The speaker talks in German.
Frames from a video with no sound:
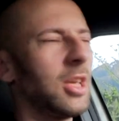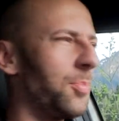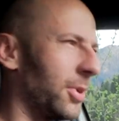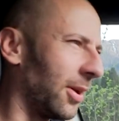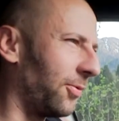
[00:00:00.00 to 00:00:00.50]

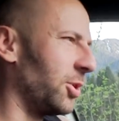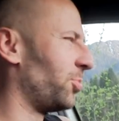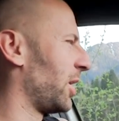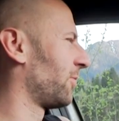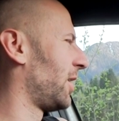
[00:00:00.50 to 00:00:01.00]
gib mir dein
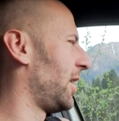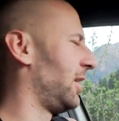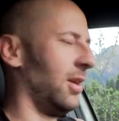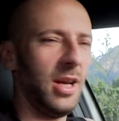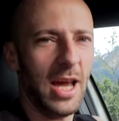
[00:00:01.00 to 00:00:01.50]
Feedback,
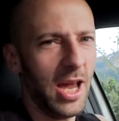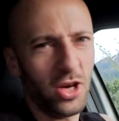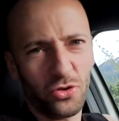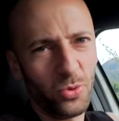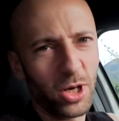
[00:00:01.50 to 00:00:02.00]
weil,
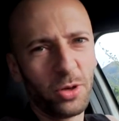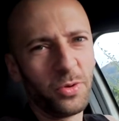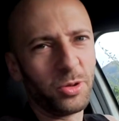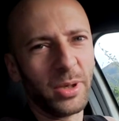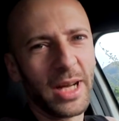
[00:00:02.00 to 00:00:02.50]
ey, ich schwöre,
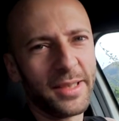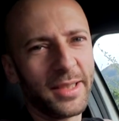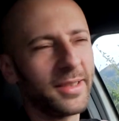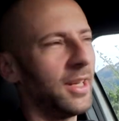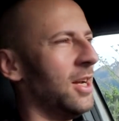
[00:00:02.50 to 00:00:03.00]
du wirst
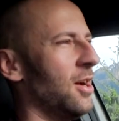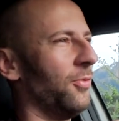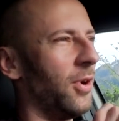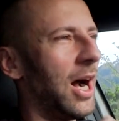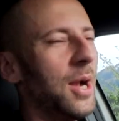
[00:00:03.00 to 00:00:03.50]
begeistert sein.
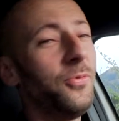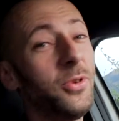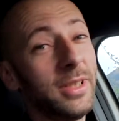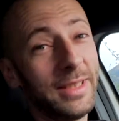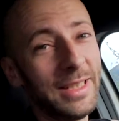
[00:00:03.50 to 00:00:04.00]
Vor allem
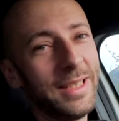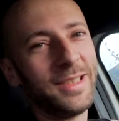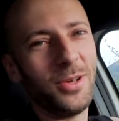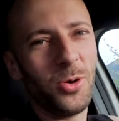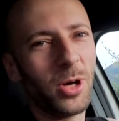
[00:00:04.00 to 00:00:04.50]
für
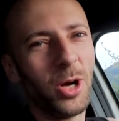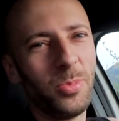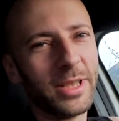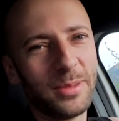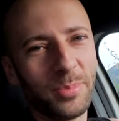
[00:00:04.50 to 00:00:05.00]
diesen
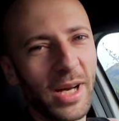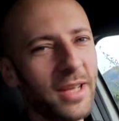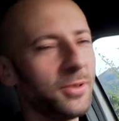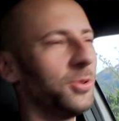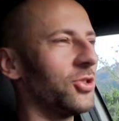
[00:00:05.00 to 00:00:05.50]
unglaublichen
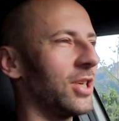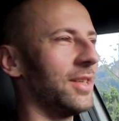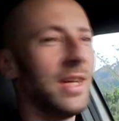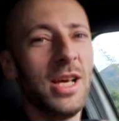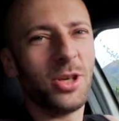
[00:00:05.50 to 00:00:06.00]
Preis, ohne
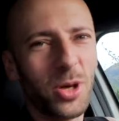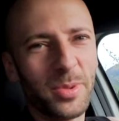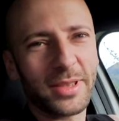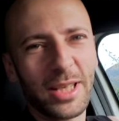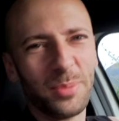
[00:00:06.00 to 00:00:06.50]
Scheiß. Ich
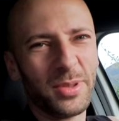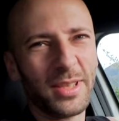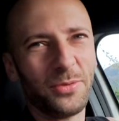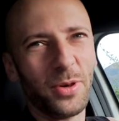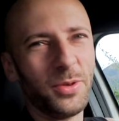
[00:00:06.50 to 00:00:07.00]
komme jetzt gerade ein
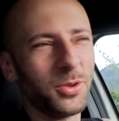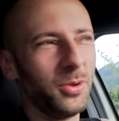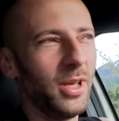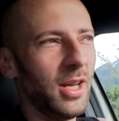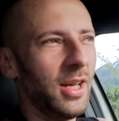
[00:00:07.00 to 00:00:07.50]
bisschen vor wie so
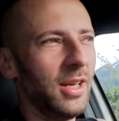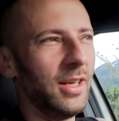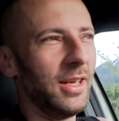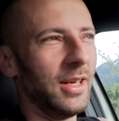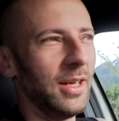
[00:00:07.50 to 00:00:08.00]
ein
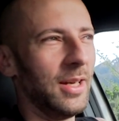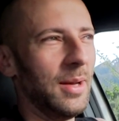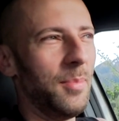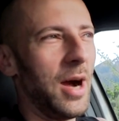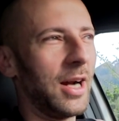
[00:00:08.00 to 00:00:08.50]

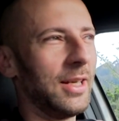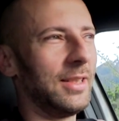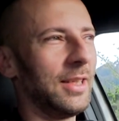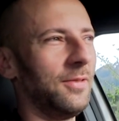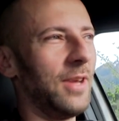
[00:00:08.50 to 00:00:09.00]
äh,
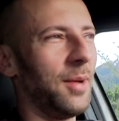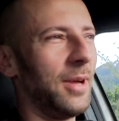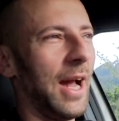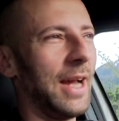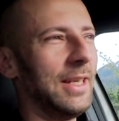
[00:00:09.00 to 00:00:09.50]

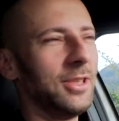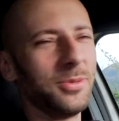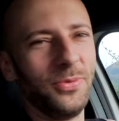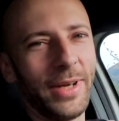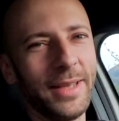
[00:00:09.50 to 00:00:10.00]
Marketing-Werbeheini aus
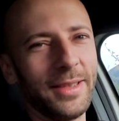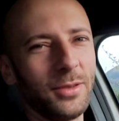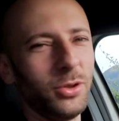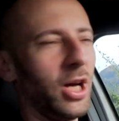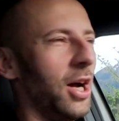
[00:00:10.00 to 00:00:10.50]
dem Fernsehen.
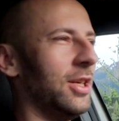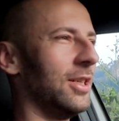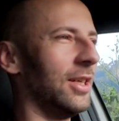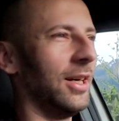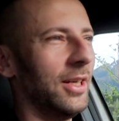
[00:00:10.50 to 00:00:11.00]
So, ja,
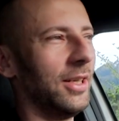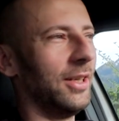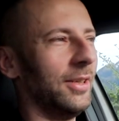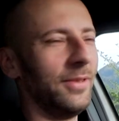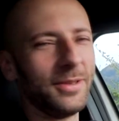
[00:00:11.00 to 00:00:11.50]
hier,
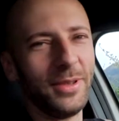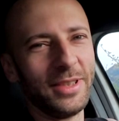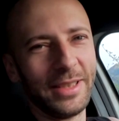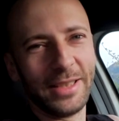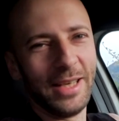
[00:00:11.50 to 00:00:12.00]
äh, was
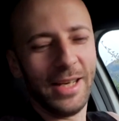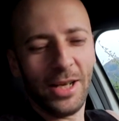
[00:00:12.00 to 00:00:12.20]
weiß ich